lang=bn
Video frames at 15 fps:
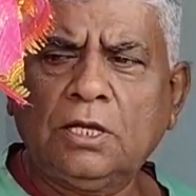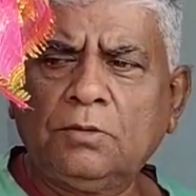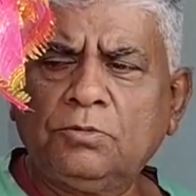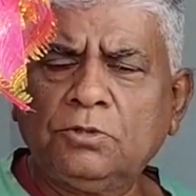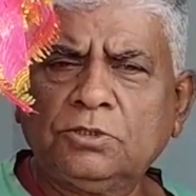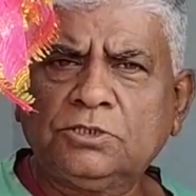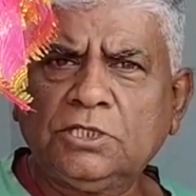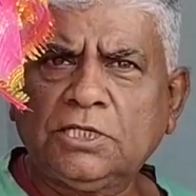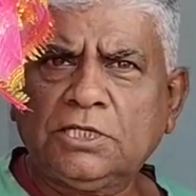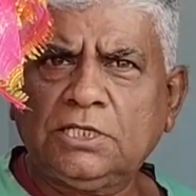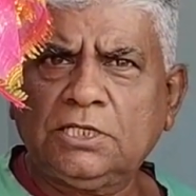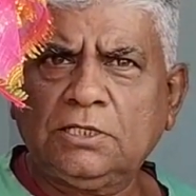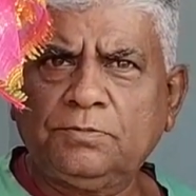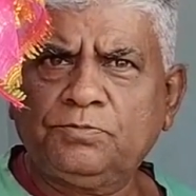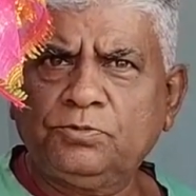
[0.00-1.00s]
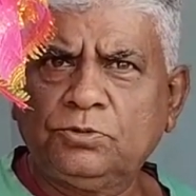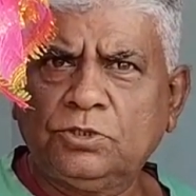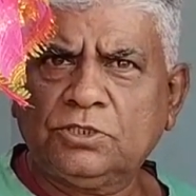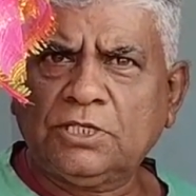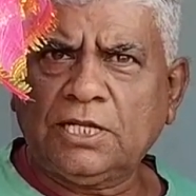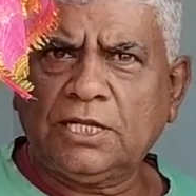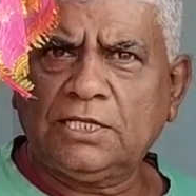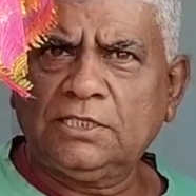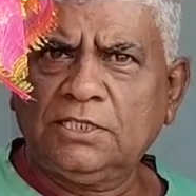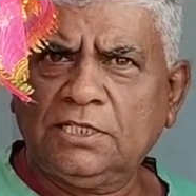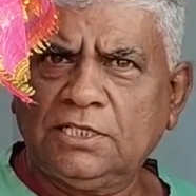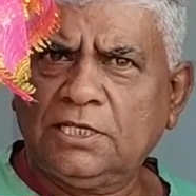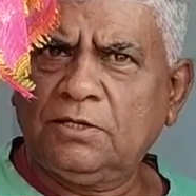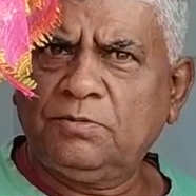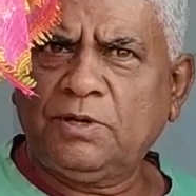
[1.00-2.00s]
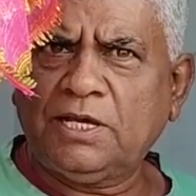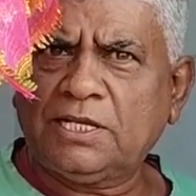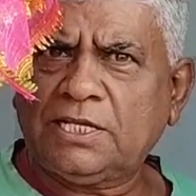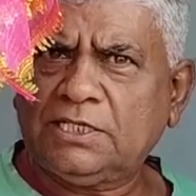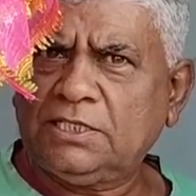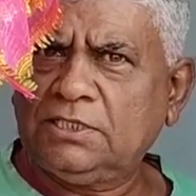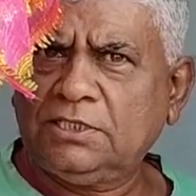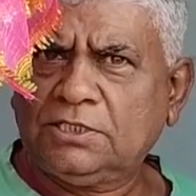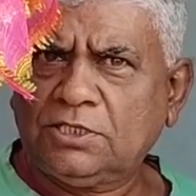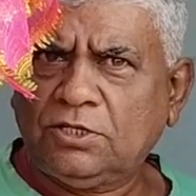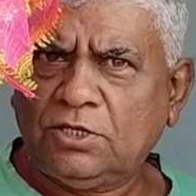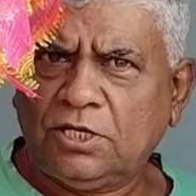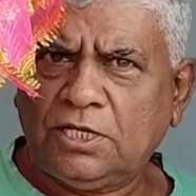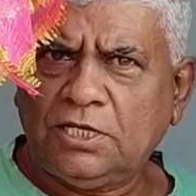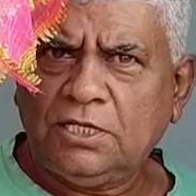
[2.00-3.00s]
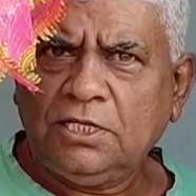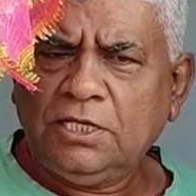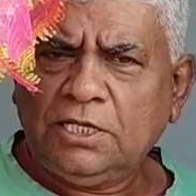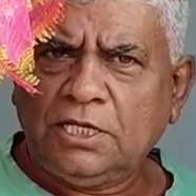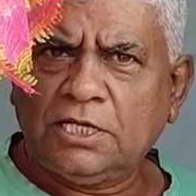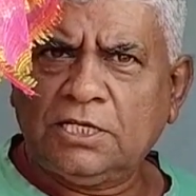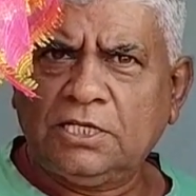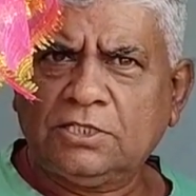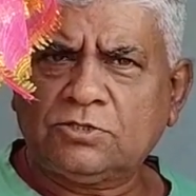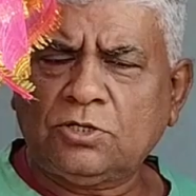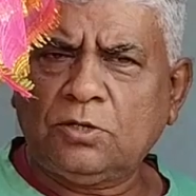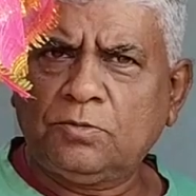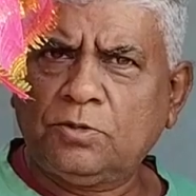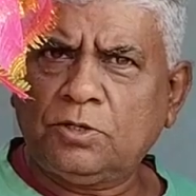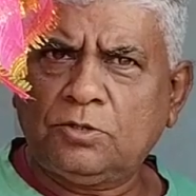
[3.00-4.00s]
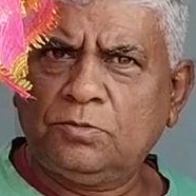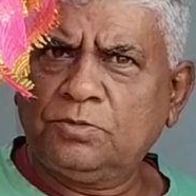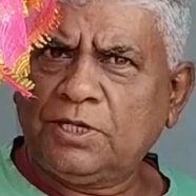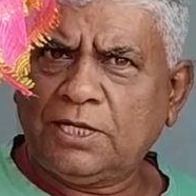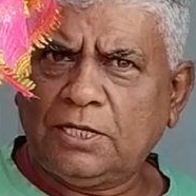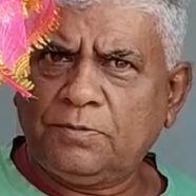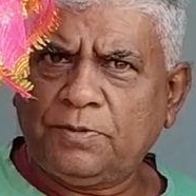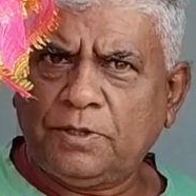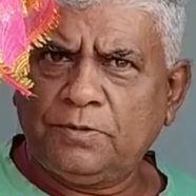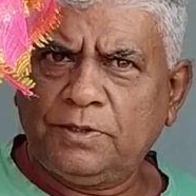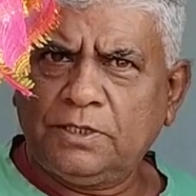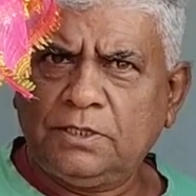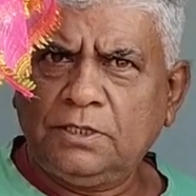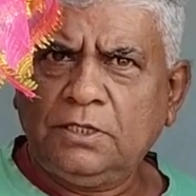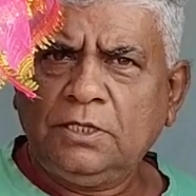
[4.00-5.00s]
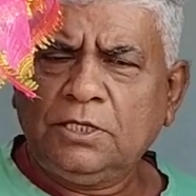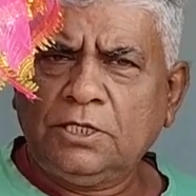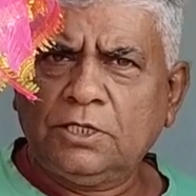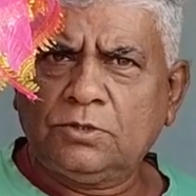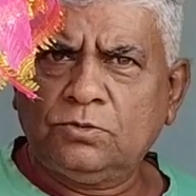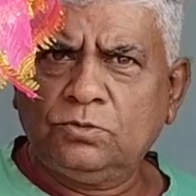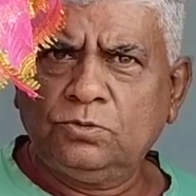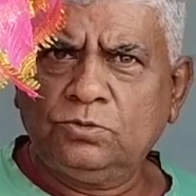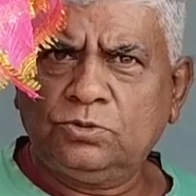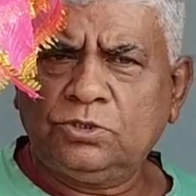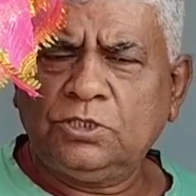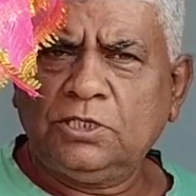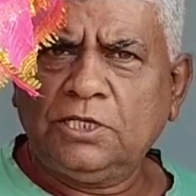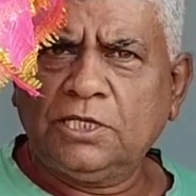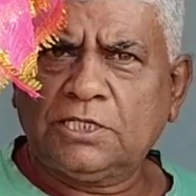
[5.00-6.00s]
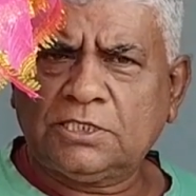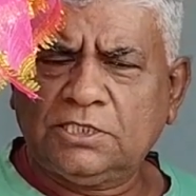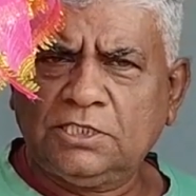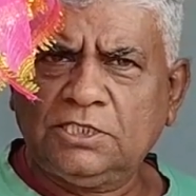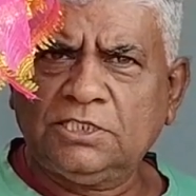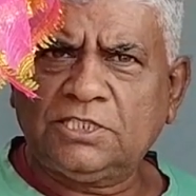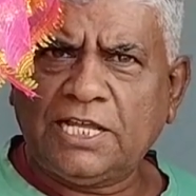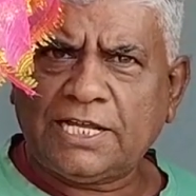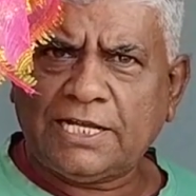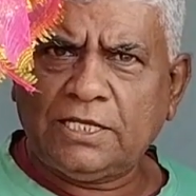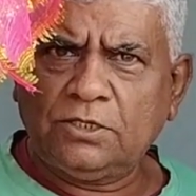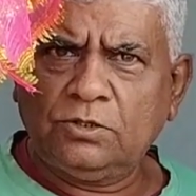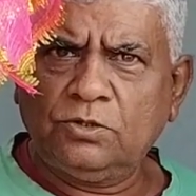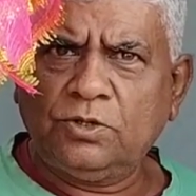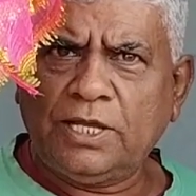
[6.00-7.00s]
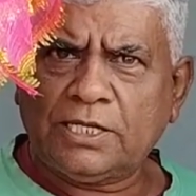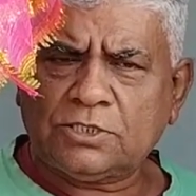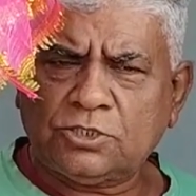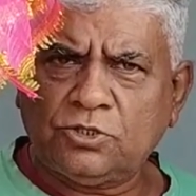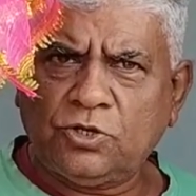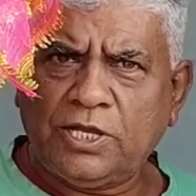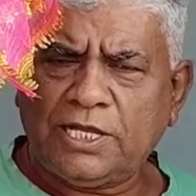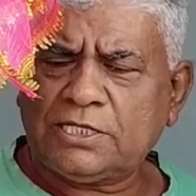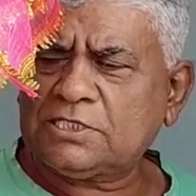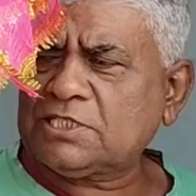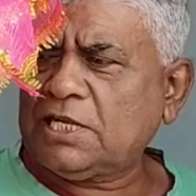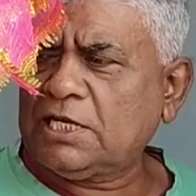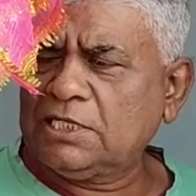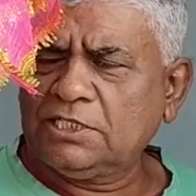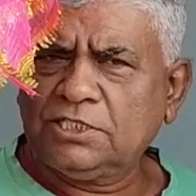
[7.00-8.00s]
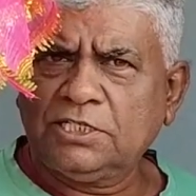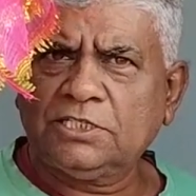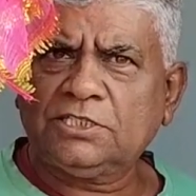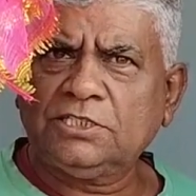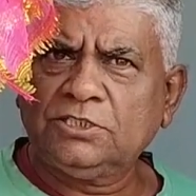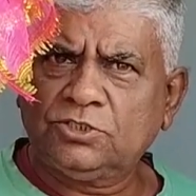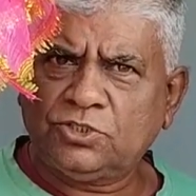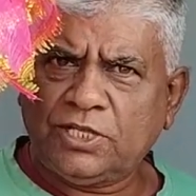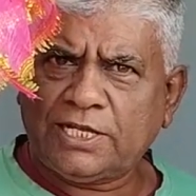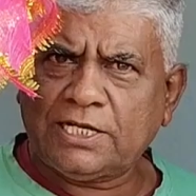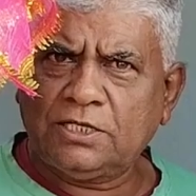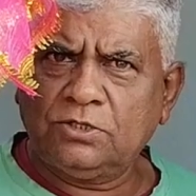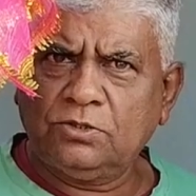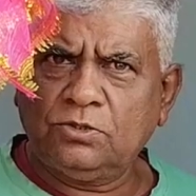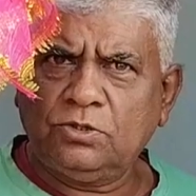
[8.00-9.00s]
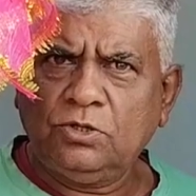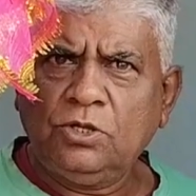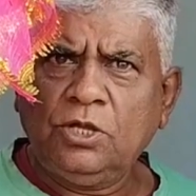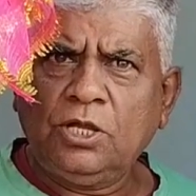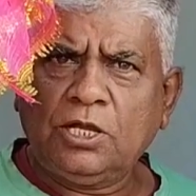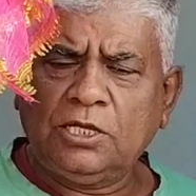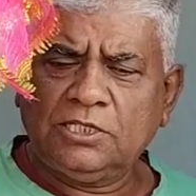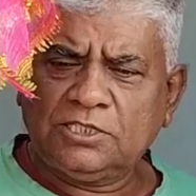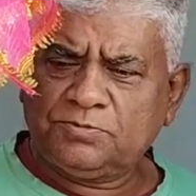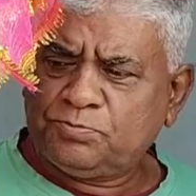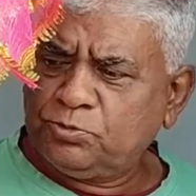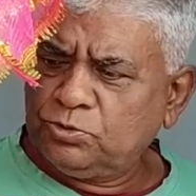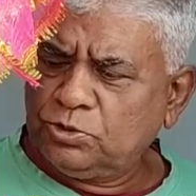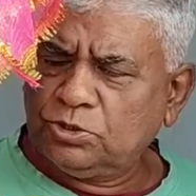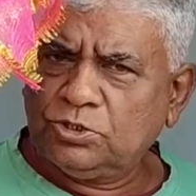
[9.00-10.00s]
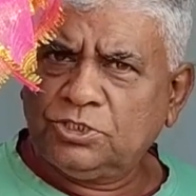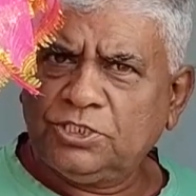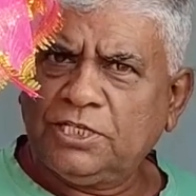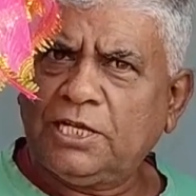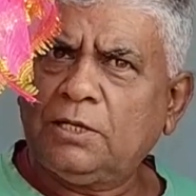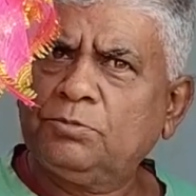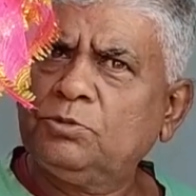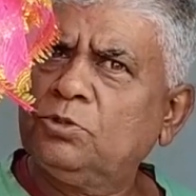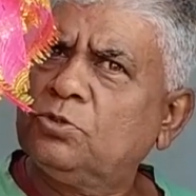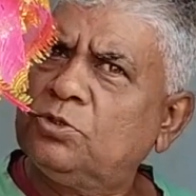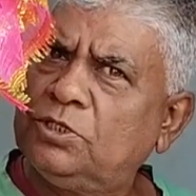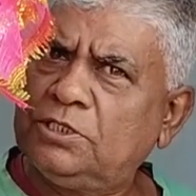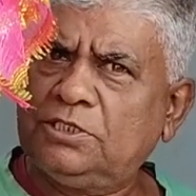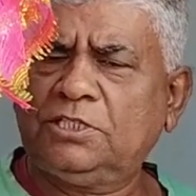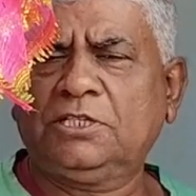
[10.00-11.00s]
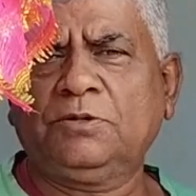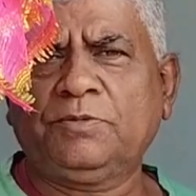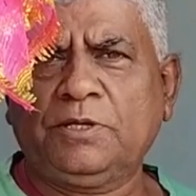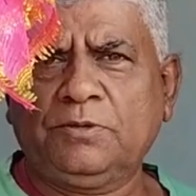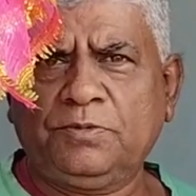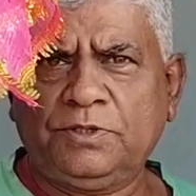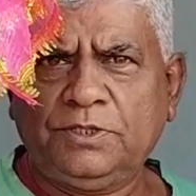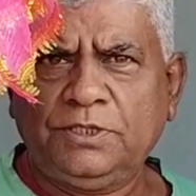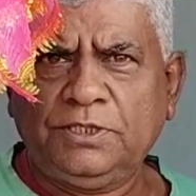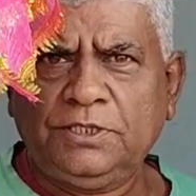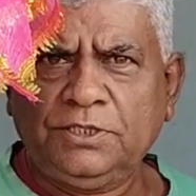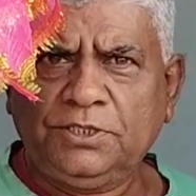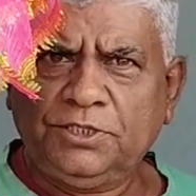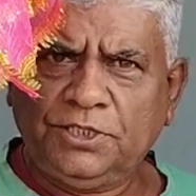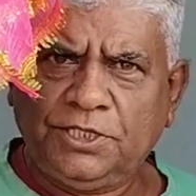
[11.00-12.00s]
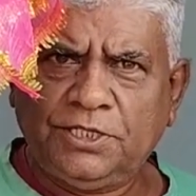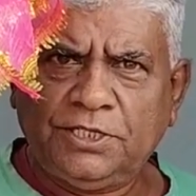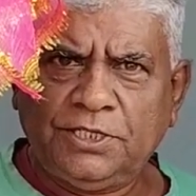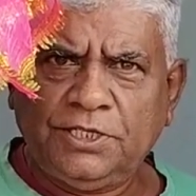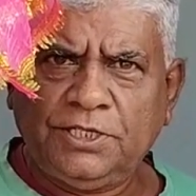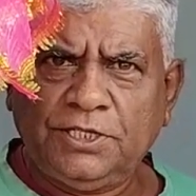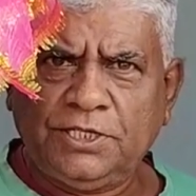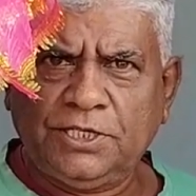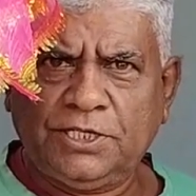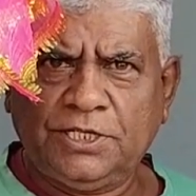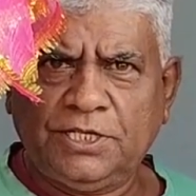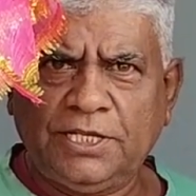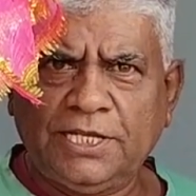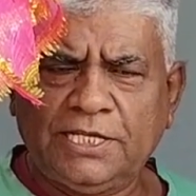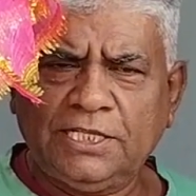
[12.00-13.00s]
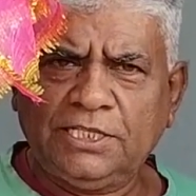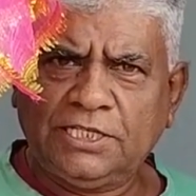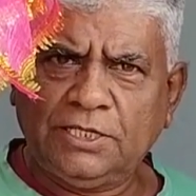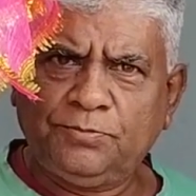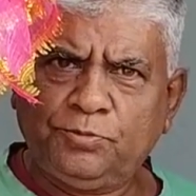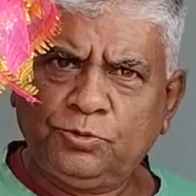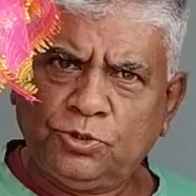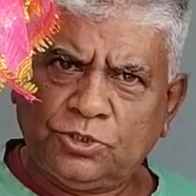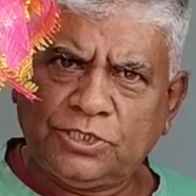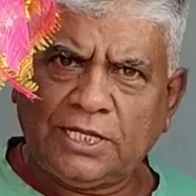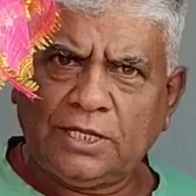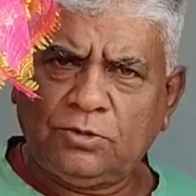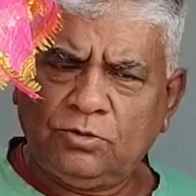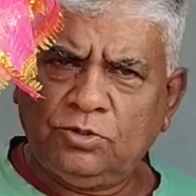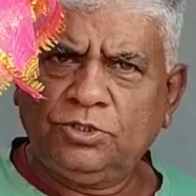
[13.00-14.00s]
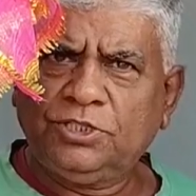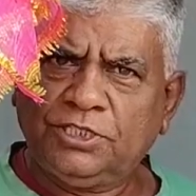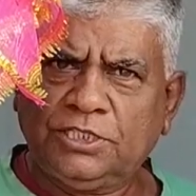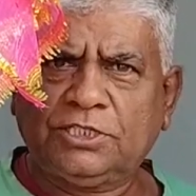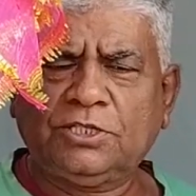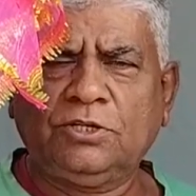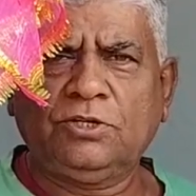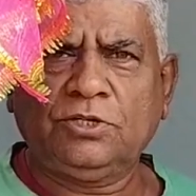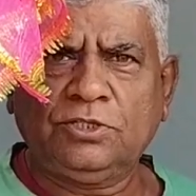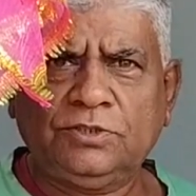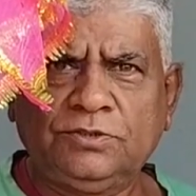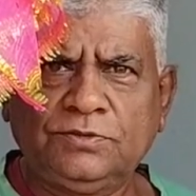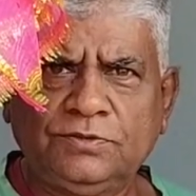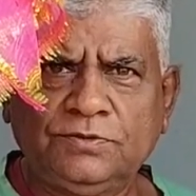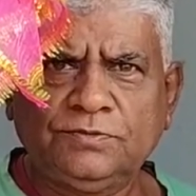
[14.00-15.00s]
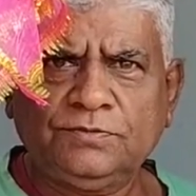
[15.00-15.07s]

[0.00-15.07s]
হ্যাঁ বলছি এখানে পুজোর ডালা নিয়ে গিয়ে মায়ের কাছে দিতে হয় এখানে সব রকম ডালা পাবেন একুশ একত্রিশ একান্ন একশো এক শাড়ি দিয়ে তিনশো একান্ন এই পুজো দিয়ে আপনি ওখানে যেতে পারবেন নিয়ে এখানে এখান থেকে পুজোর ডালাগুলো নিয়ে যেতে হয়